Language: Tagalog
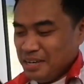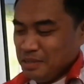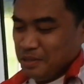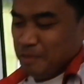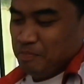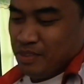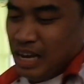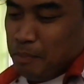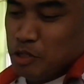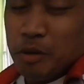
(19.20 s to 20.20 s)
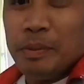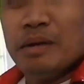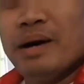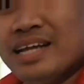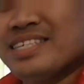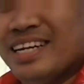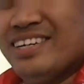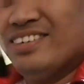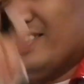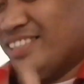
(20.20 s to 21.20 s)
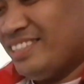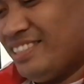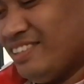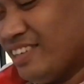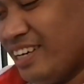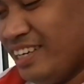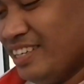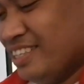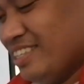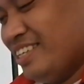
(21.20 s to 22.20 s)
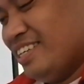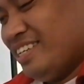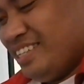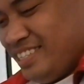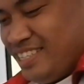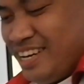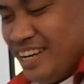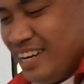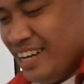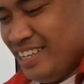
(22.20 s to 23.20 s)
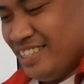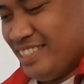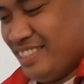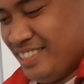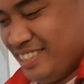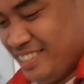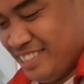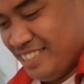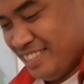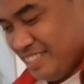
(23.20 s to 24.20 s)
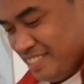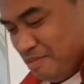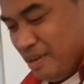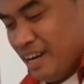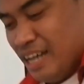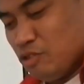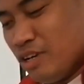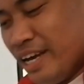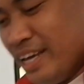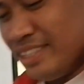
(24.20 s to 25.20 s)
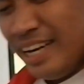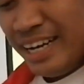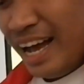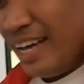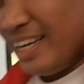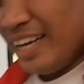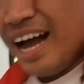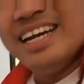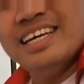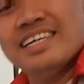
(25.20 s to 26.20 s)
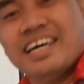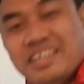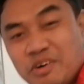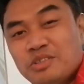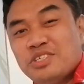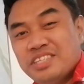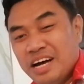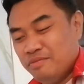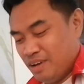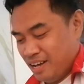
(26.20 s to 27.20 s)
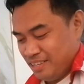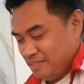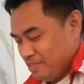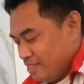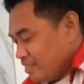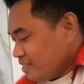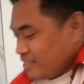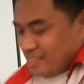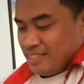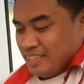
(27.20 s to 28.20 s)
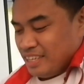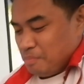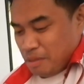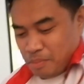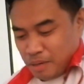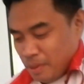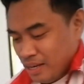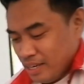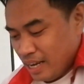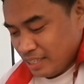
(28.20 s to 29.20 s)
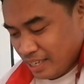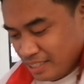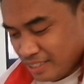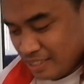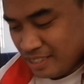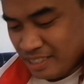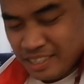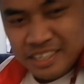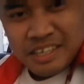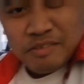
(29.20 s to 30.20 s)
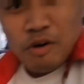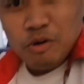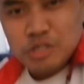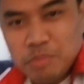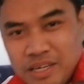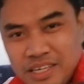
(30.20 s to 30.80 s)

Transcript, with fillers: Ayan, no? Tapos pipirmahan sa likod. Okay? Yan. Para katunayan talaga na galing kay Coach Nava. Sige, pipirmahan na natin. Focus